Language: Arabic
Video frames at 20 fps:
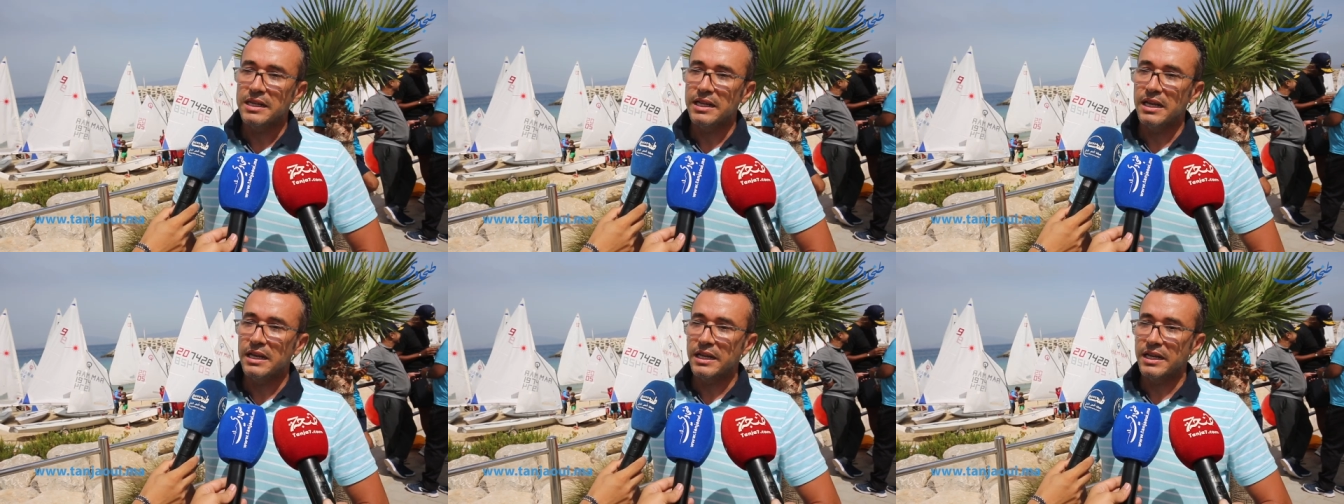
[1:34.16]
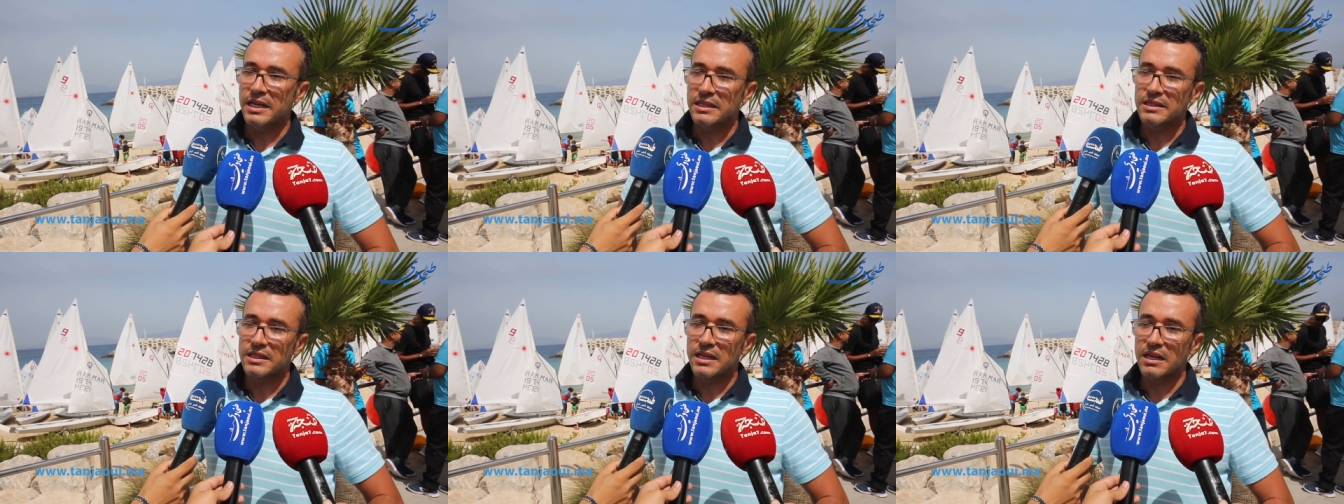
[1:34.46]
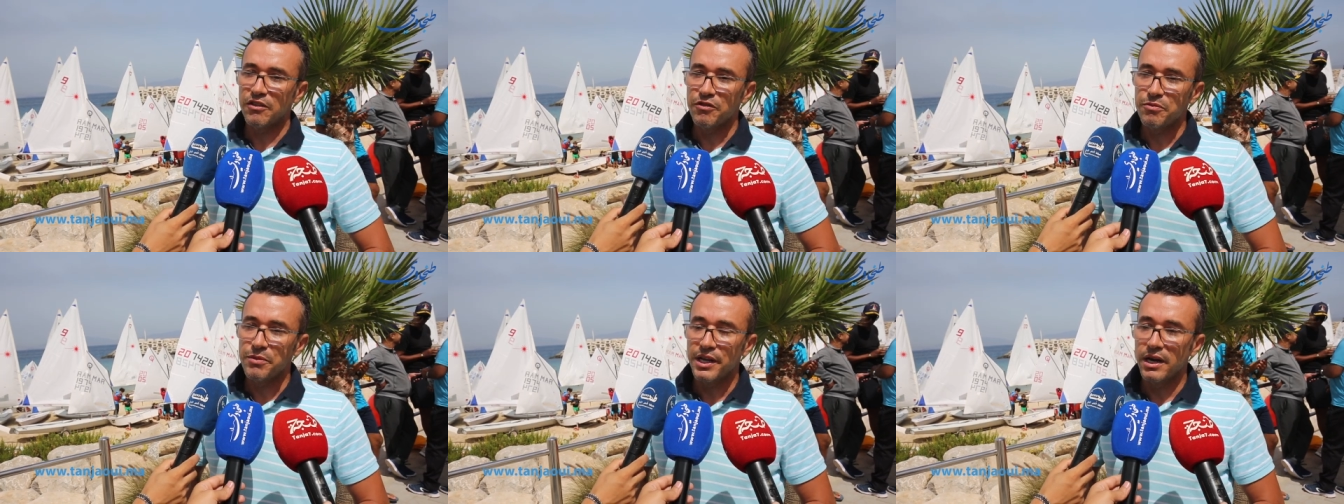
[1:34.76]
هي اللي
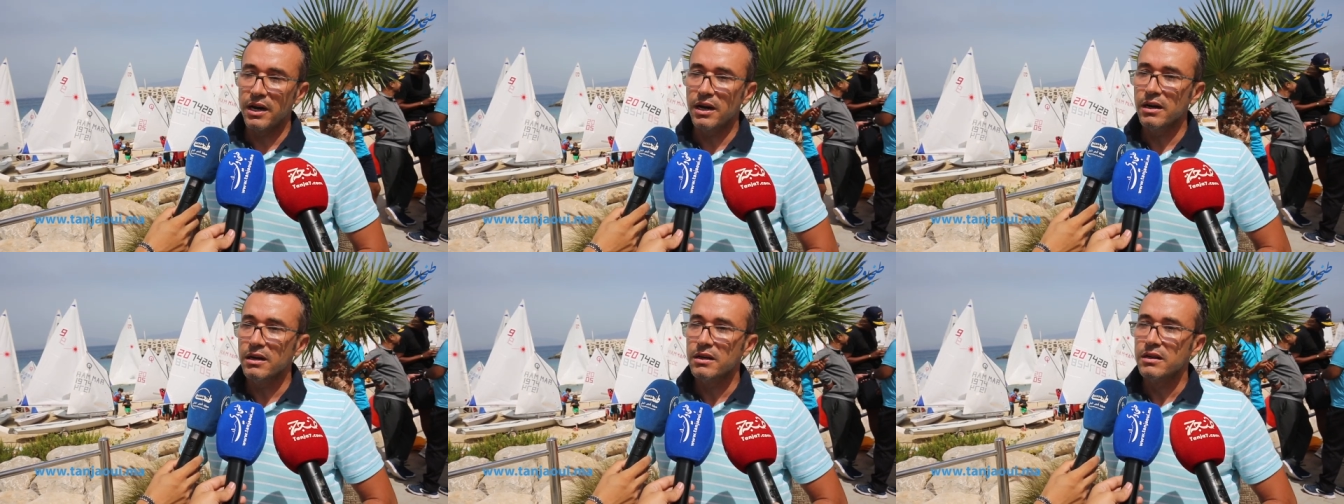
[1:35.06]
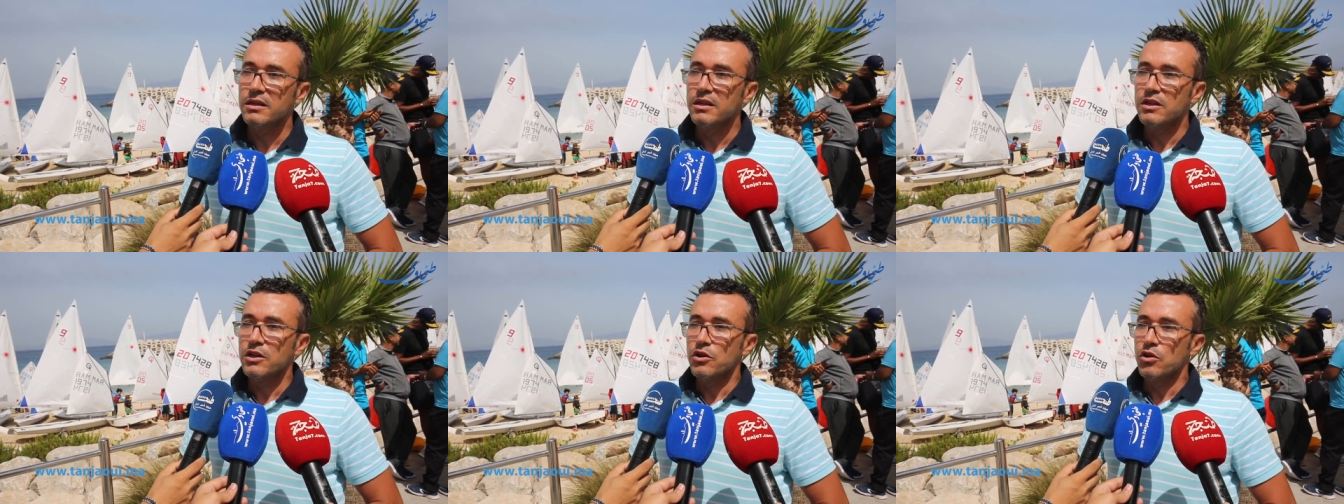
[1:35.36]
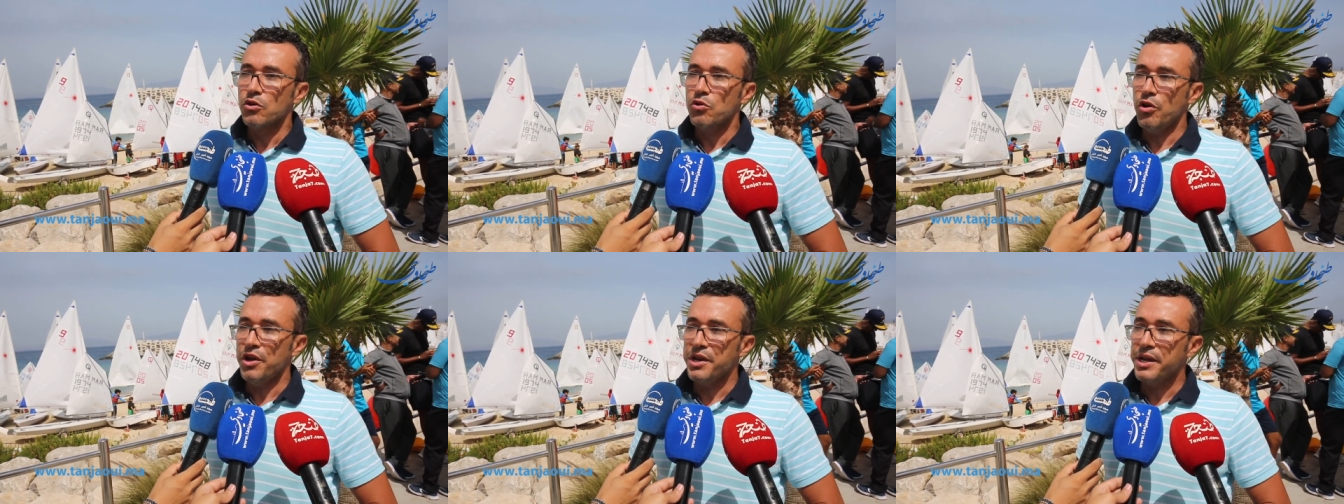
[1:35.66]
كتكلف بها
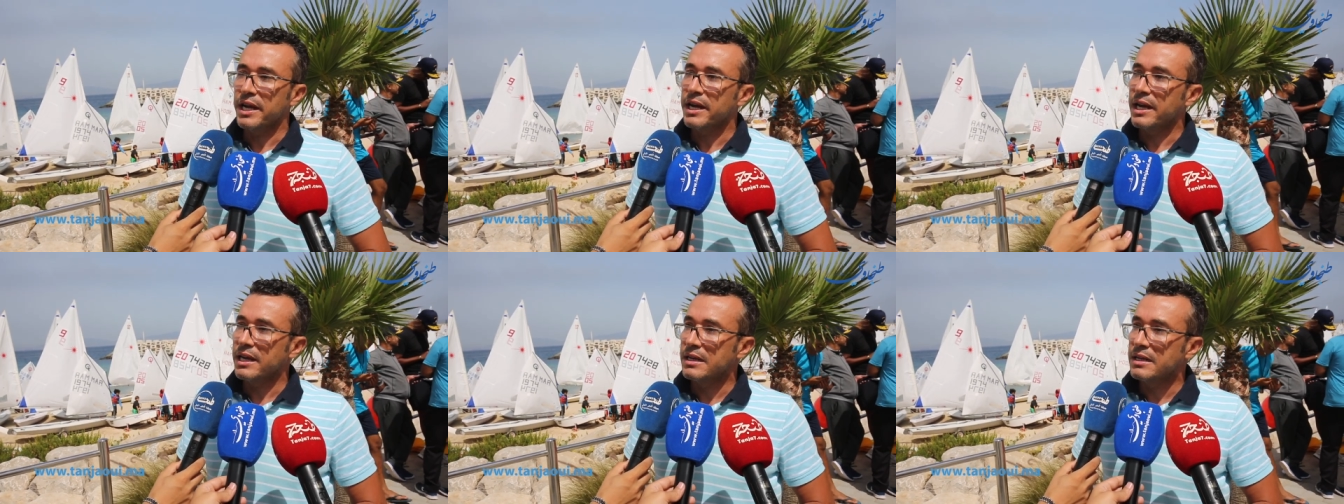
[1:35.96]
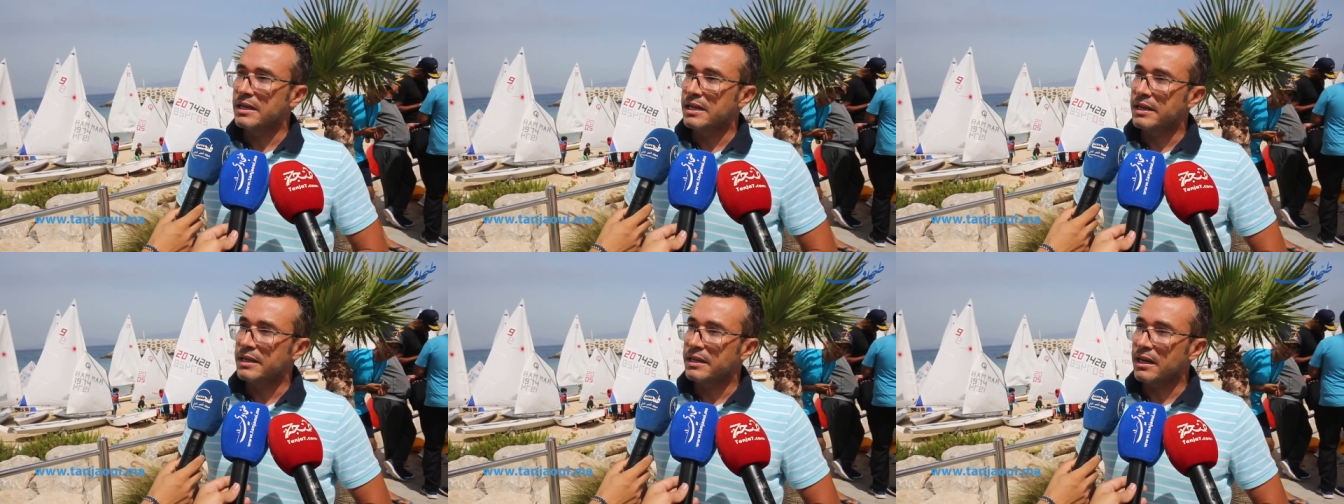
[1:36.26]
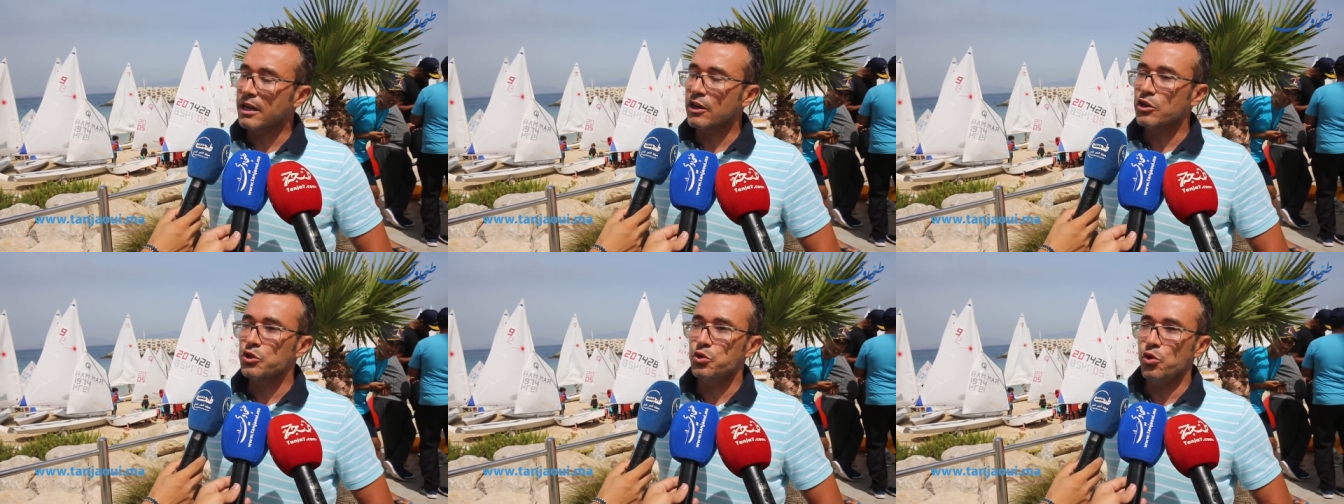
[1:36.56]
وحنا
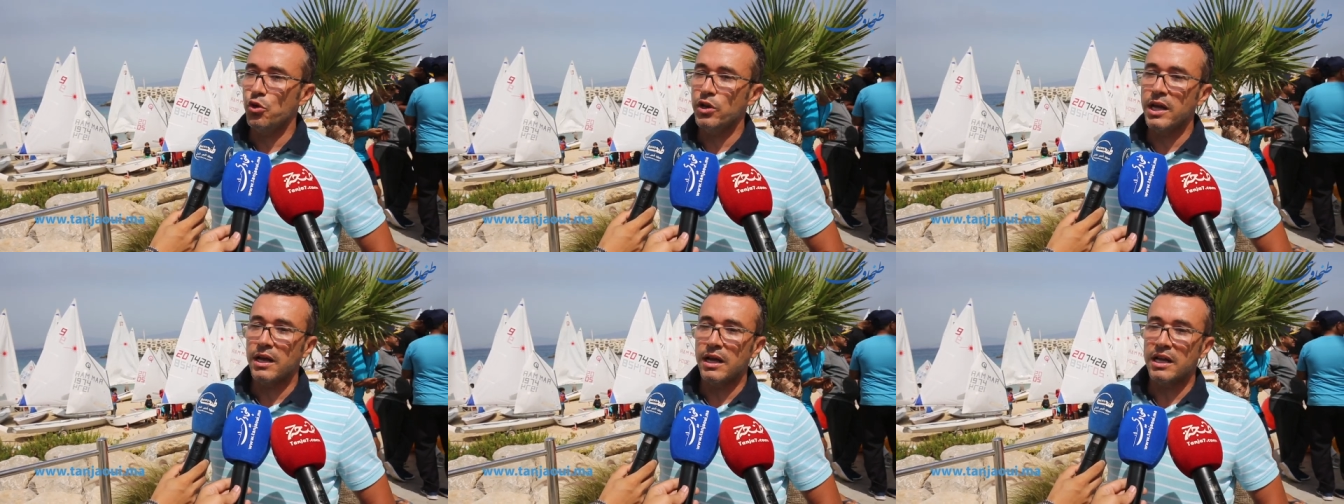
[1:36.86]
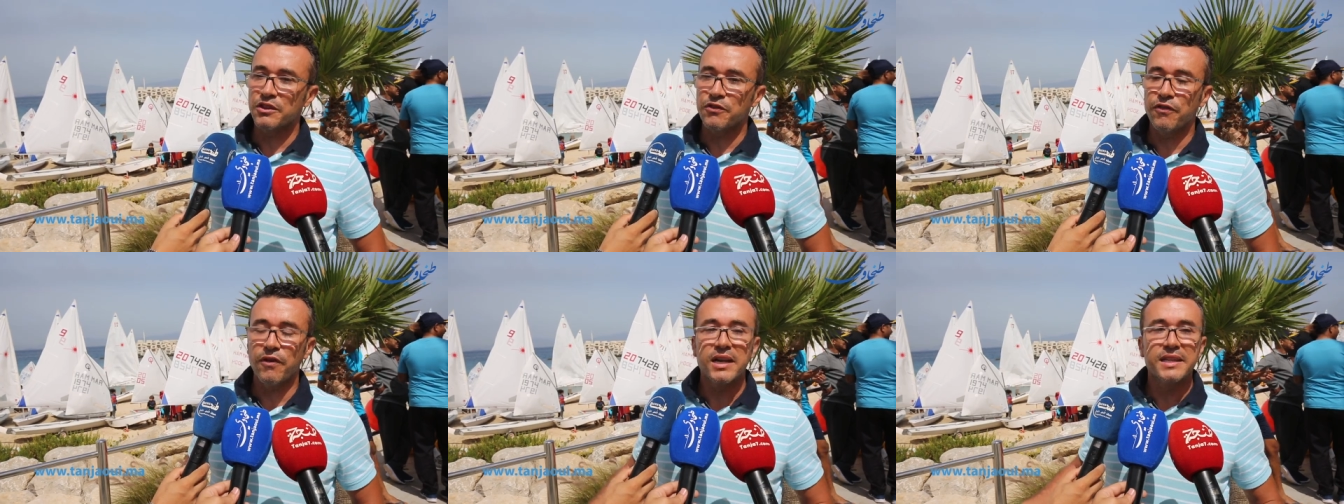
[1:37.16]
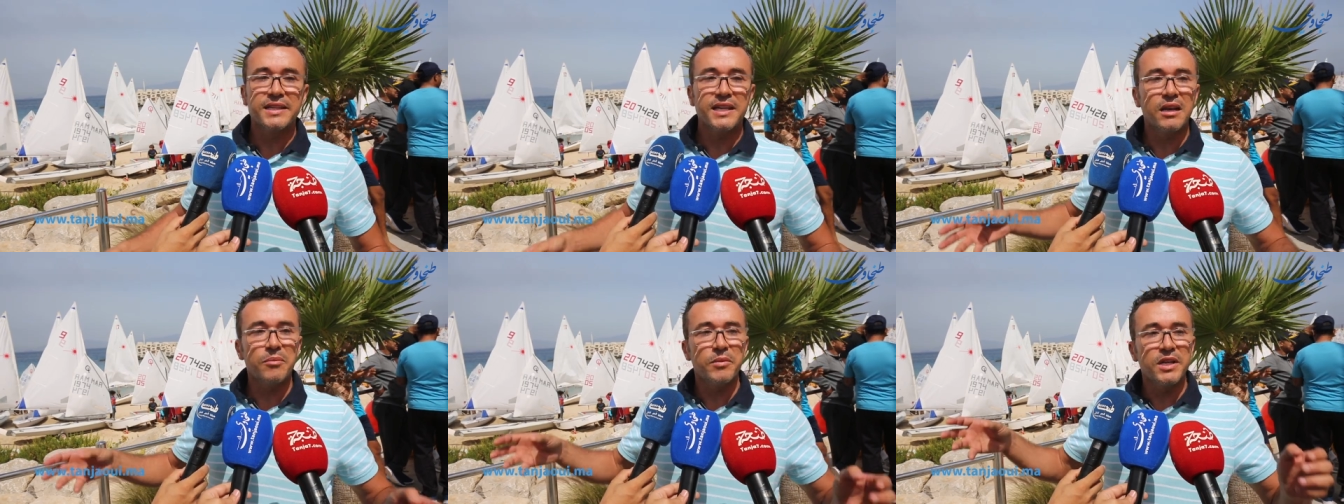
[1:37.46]
كنركزوا على
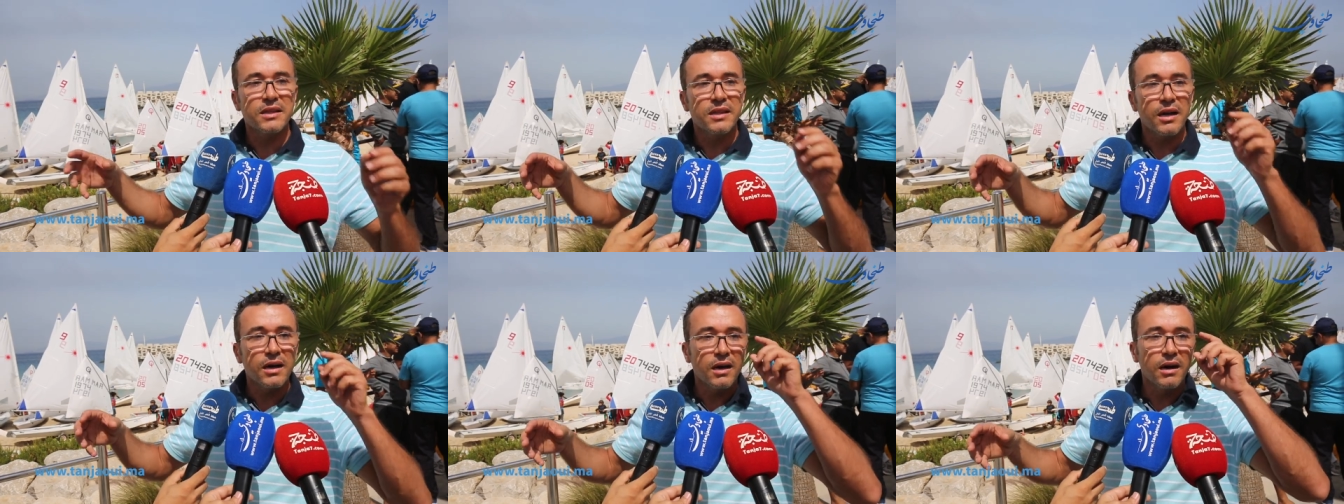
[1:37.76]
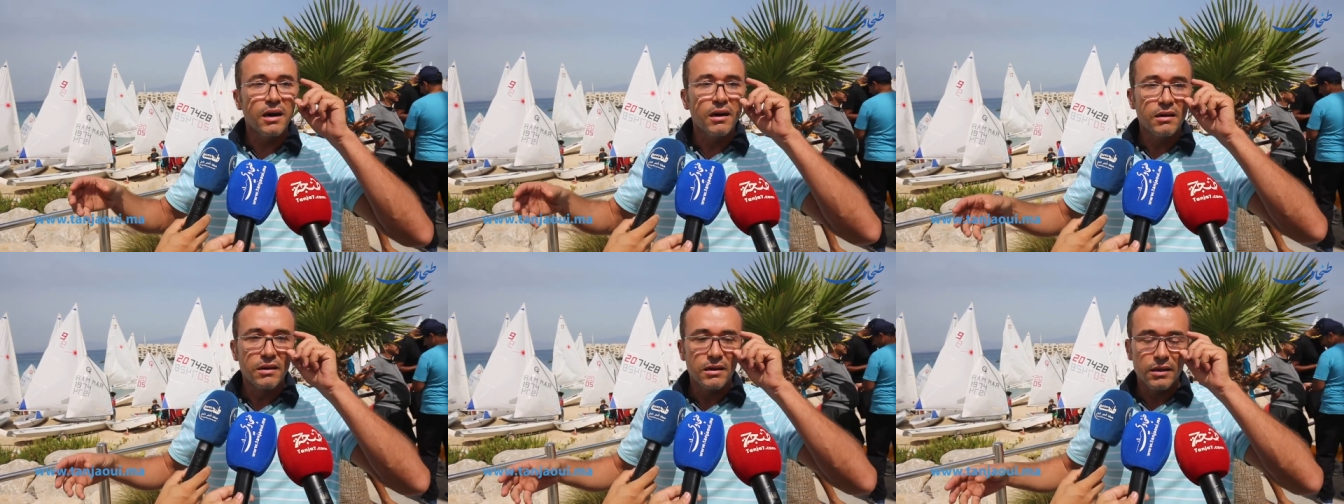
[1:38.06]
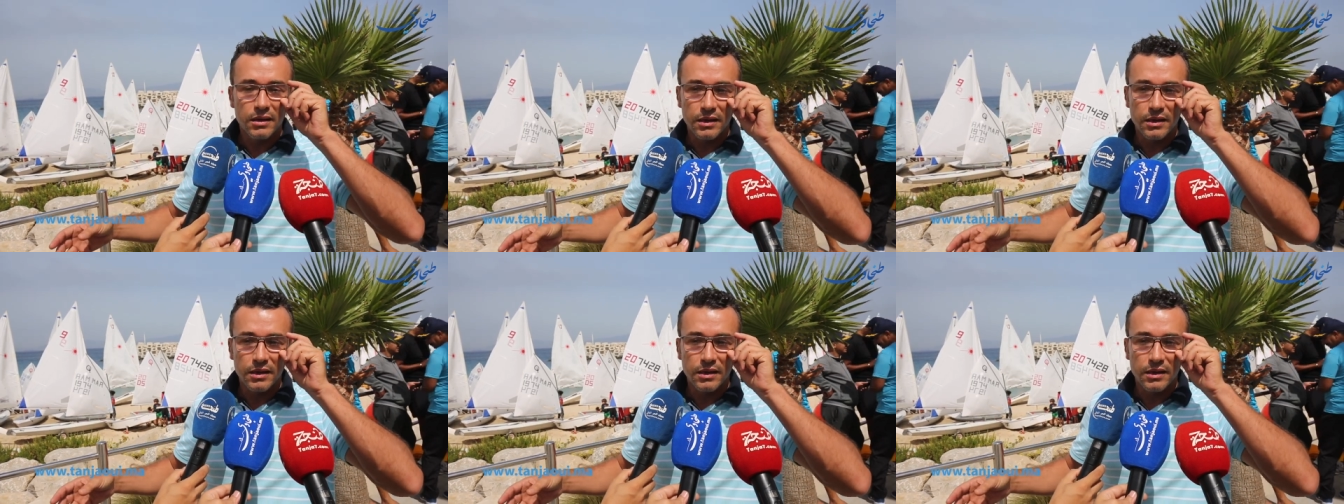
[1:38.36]
الاطفال ديال المنطقه